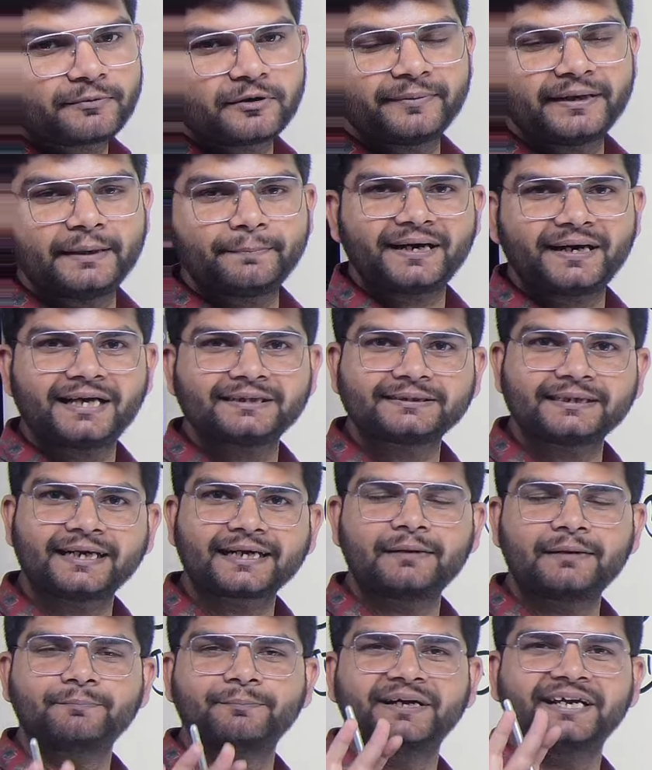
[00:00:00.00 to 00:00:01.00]
आपको मैंने पढ़ाया था
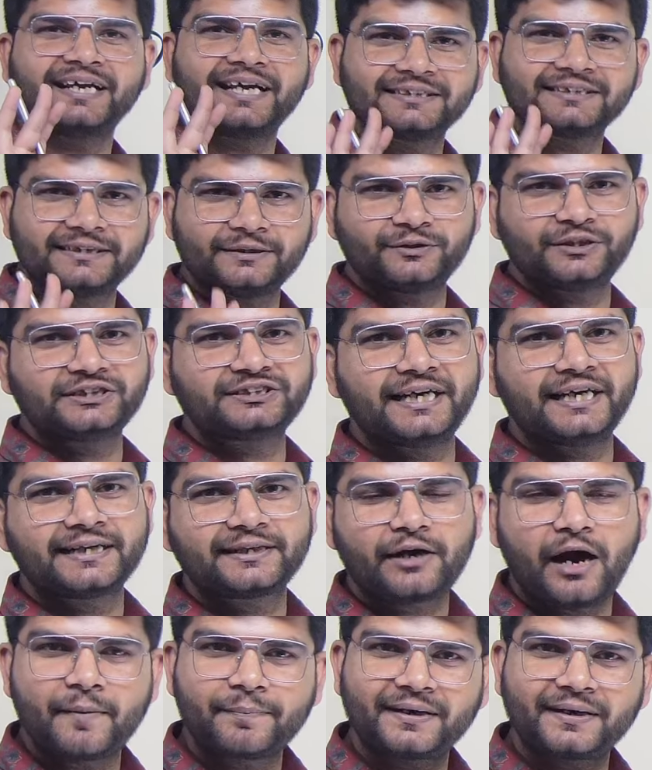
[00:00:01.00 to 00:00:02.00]
ना कंपनी कैसे होनी चाहिए
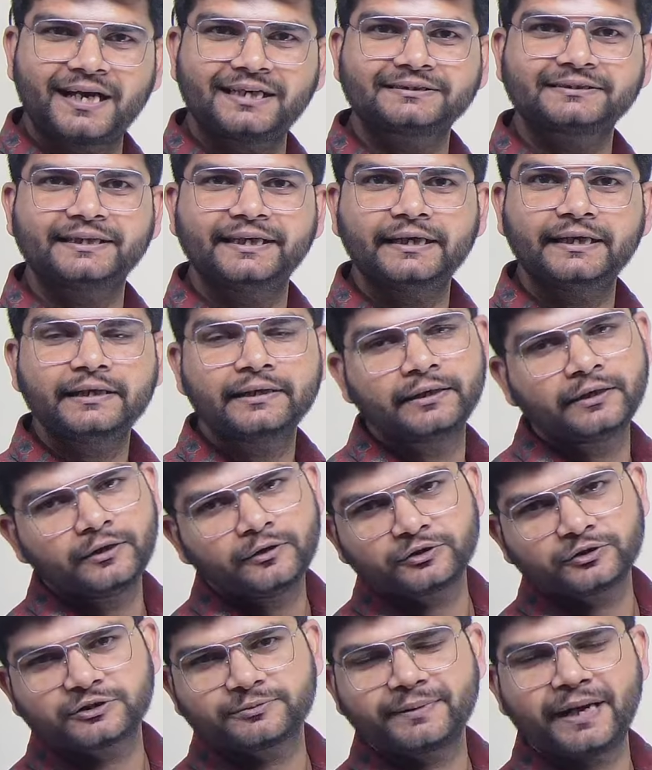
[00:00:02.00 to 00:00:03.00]
टॉप क्लास की
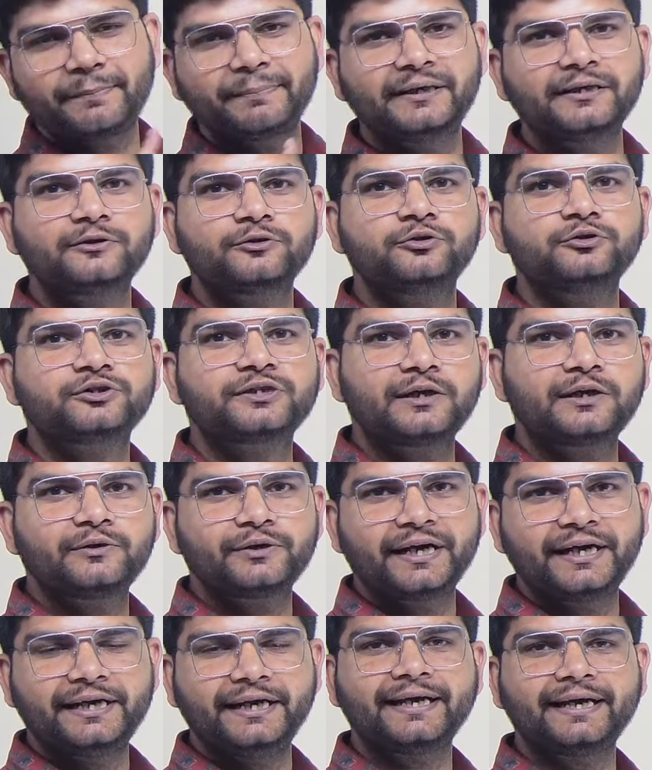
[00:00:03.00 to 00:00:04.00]
उसमें आप इंक्लूड कर
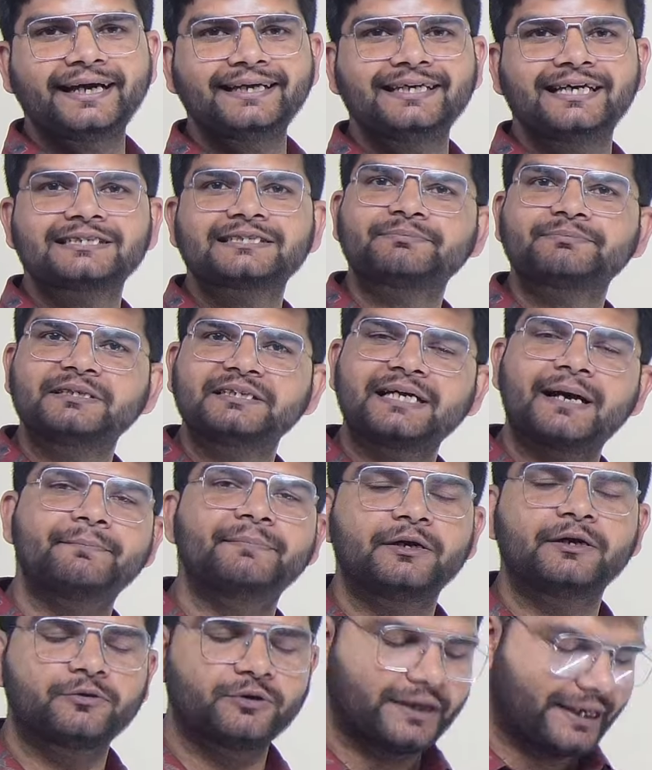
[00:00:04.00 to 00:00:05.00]
लोगे ठीक है ये सब चीज आप
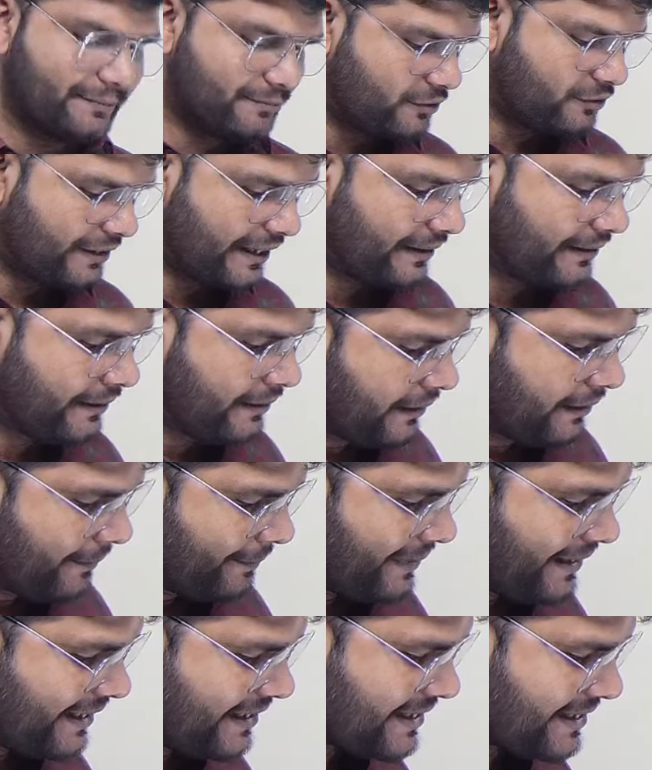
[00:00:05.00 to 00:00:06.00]
बिल्कुल नहीं भूलोगे
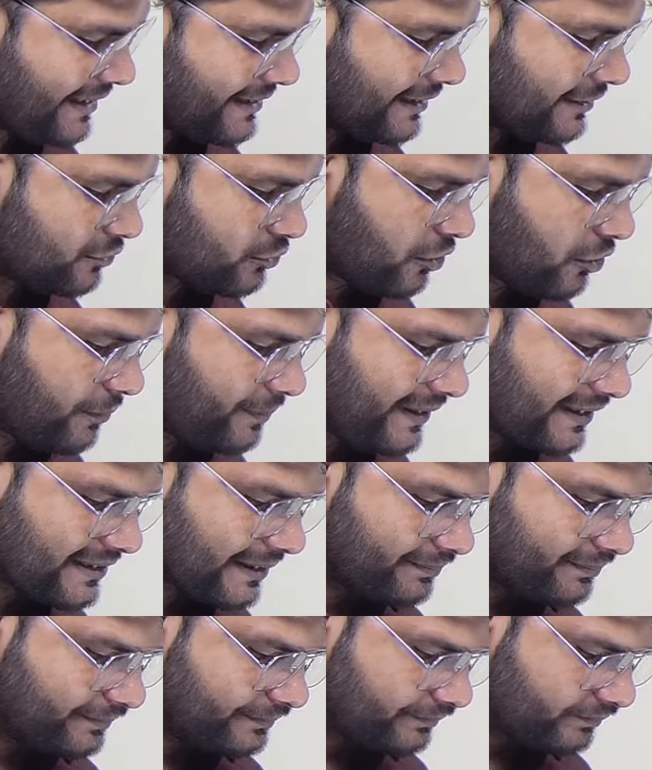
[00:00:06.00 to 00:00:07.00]
फीचर्स स्कोप ये
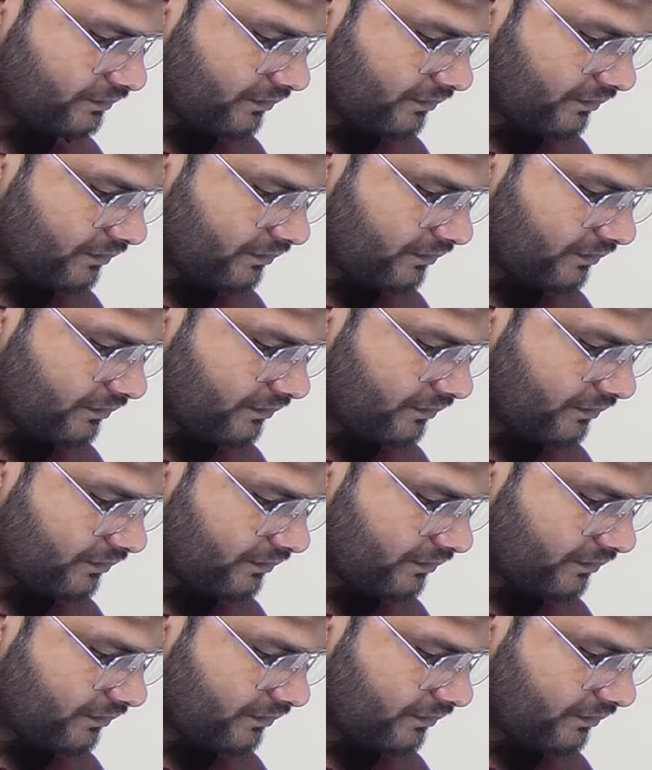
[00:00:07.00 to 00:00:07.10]
सब